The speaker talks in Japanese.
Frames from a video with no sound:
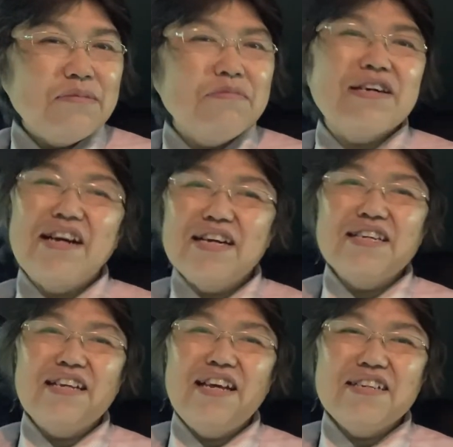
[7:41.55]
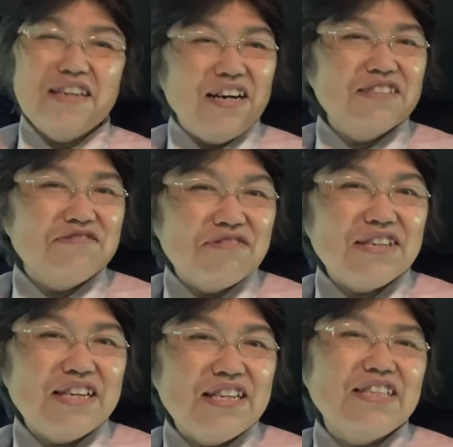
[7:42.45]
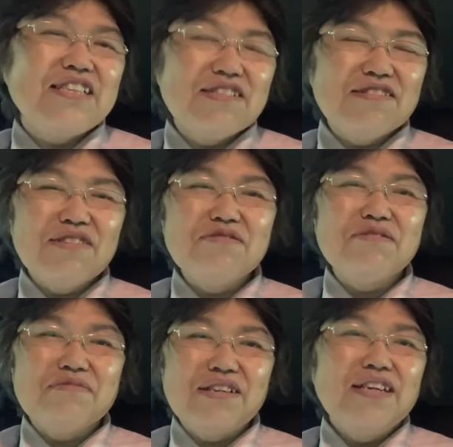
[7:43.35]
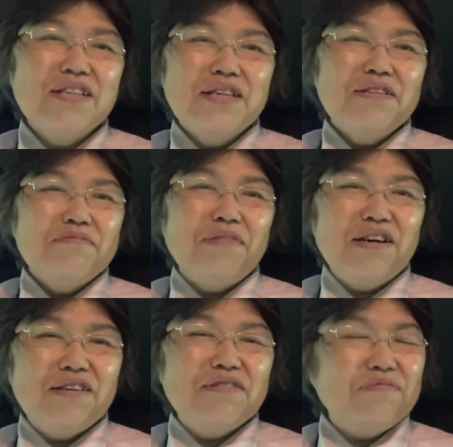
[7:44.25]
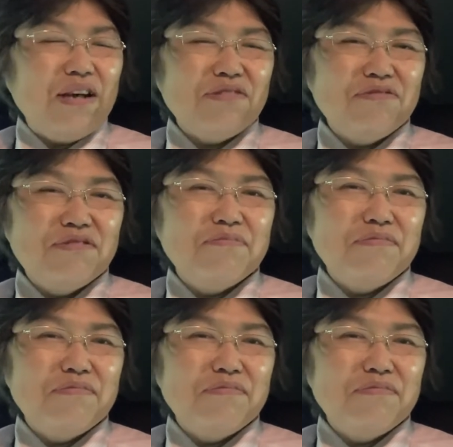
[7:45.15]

まあ、関連があるのかななんてそんなこともねまああの